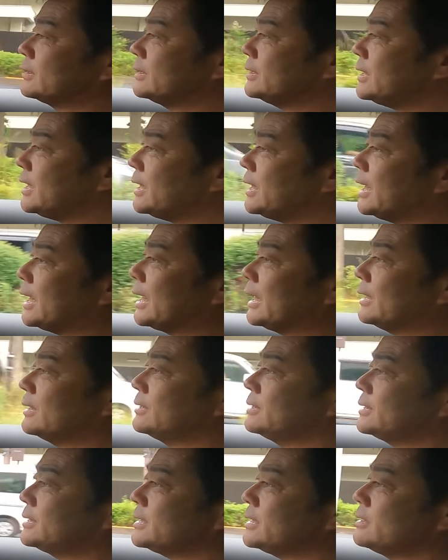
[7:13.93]
常に
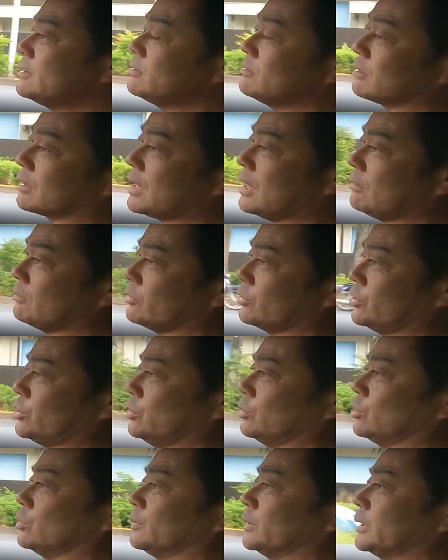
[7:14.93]
安全を確保し
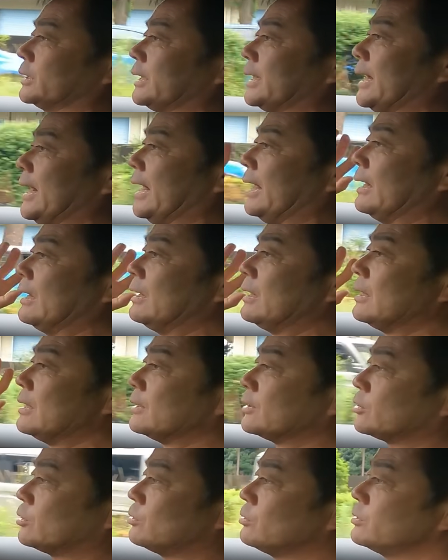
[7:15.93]
ようと思ったら
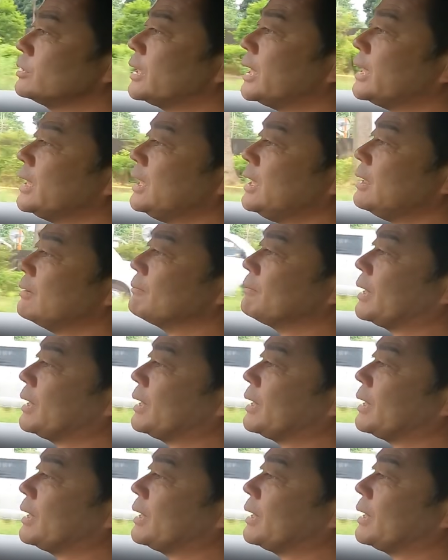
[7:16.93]
そのぐらい、